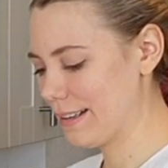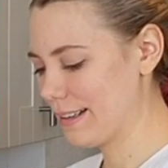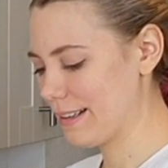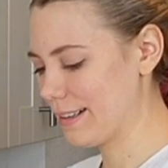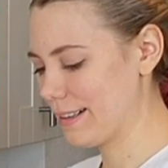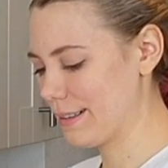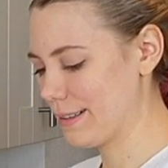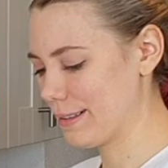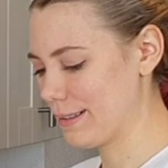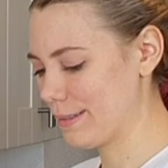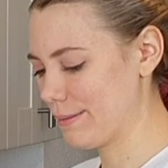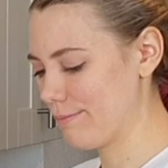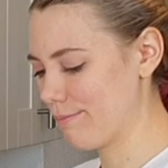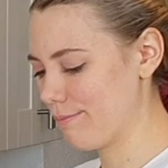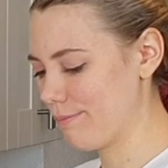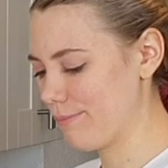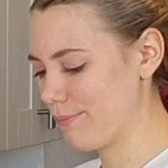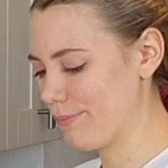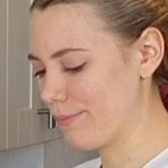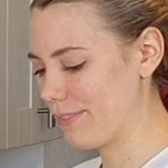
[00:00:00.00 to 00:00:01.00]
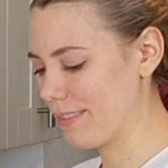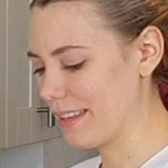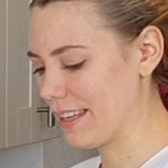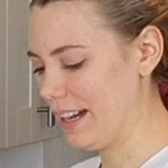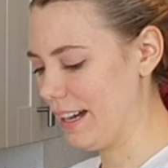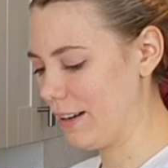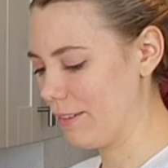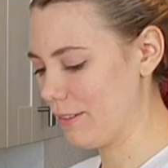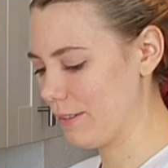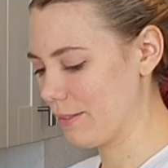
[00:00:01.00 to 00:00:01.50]
Ähm,
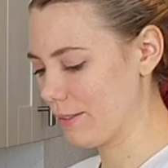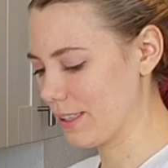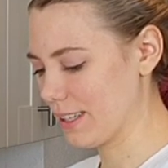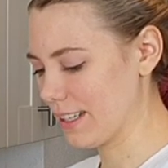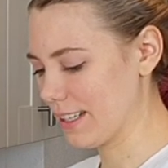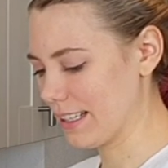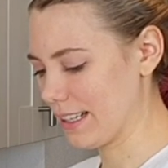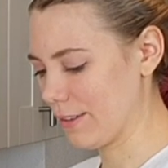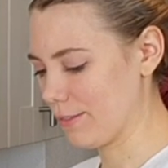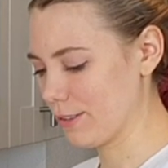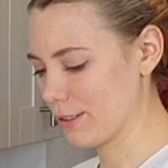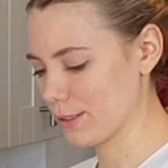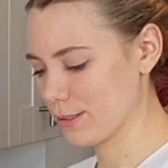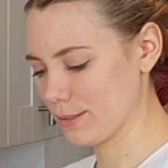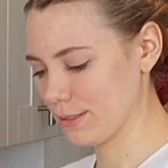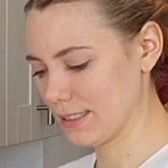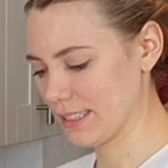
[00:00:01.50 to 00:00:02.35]
ja, weil man halt einfach so